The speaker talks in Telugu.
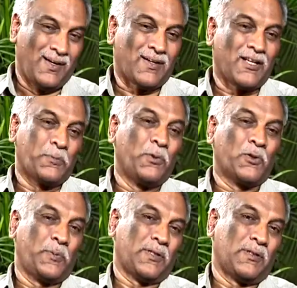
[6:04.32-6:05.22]
అట్లా
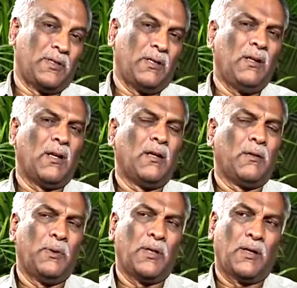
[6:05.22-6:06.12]
స్పోక్స్ పర్సన్ అని
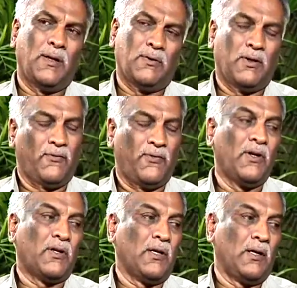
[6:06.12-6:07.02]
అన్నట్టు మీరు అన్నట్టు
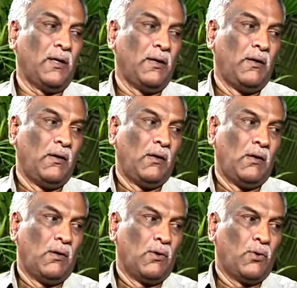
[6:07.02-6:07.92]
డెఫినెట్గా
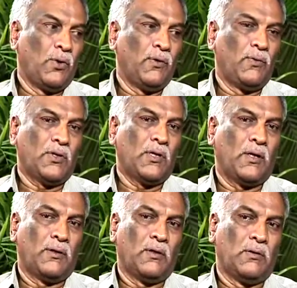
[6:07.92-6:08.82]
కొన్ని విషయాలు
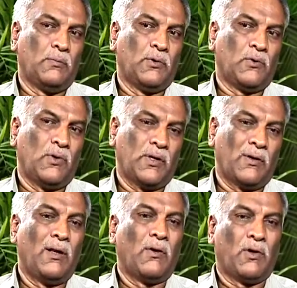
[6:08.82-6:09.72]
అందులో
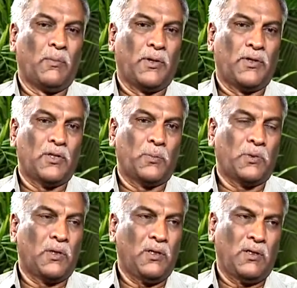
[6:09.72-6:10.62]
మొహమాటం లేకుండా మనం
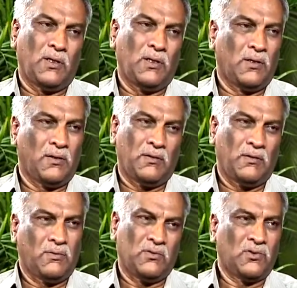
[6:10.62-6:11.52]
చెప్తుంటే
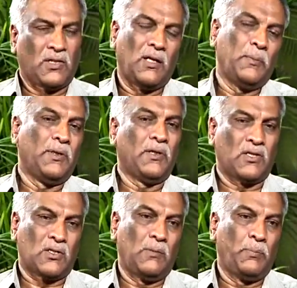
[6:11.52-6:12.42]
చాలామందికి
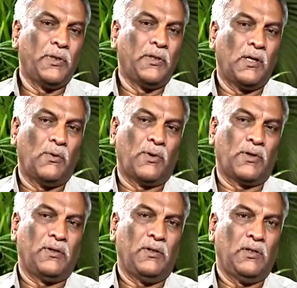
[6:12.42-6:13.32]
ఇష్ట ఇబ్బందిగా
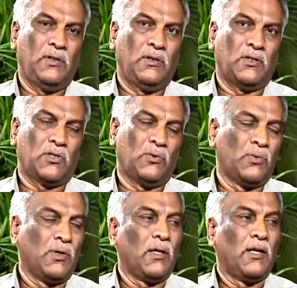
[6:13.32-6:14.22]
ఉంటుంది ఇష్టం
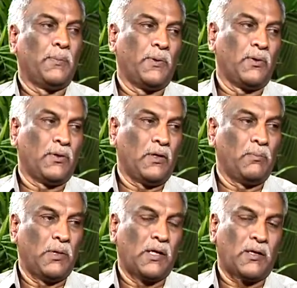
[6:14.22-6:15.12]
ఉన్నా లేకపోయినా
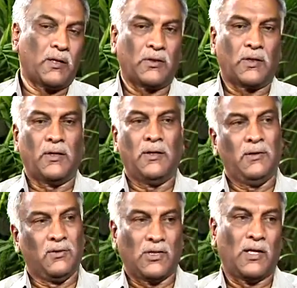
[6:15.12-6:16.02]
మాట్లాడతారు కానీ
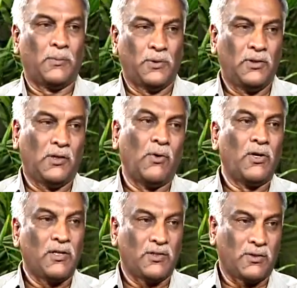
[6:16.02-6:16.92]
చాలామంది
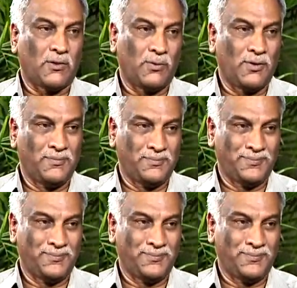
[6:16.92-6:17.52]
అవాయిడ్ చేస్తారు కూడా